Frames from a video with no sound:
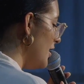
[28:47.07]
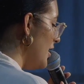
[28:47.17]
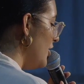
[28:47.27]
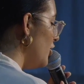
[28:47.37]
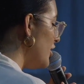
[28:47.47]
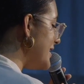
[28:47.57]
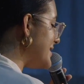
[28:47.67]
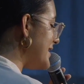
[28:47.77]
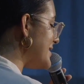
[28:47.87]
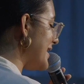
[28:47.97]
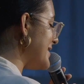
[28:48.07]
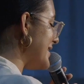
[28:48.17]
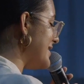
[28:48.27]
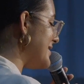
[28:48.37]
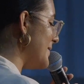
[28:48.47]
No desistas
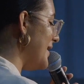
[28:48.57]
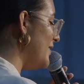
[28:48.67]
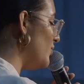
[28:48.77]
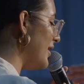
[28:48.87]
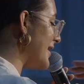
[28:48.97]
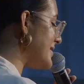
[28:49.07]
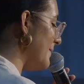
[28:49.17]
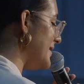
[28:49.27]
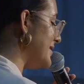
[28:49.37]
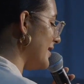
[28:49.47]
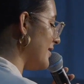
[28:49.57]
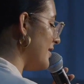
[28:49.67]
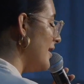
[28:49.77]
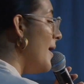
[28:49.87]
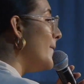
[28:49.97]
en servir en tu casa amistad,
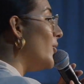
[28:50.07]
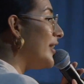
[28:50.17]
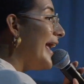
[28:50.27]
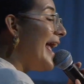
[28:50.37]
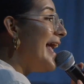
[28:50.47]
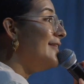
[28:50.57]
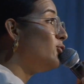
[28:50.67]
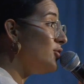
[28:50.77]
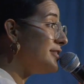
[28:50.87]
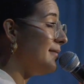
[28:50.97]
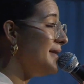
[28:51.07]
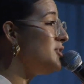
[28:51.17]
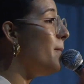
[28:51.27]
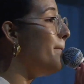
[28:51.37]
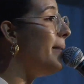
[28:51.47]
porque tu servicio,
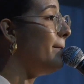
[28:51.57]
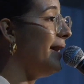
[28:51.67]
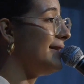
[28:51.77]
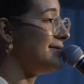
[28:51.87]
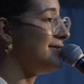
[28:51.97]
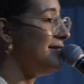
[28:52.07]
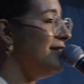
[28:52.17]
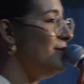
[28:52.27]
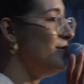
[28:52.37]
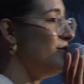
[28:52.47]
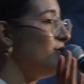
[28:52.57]
papás, su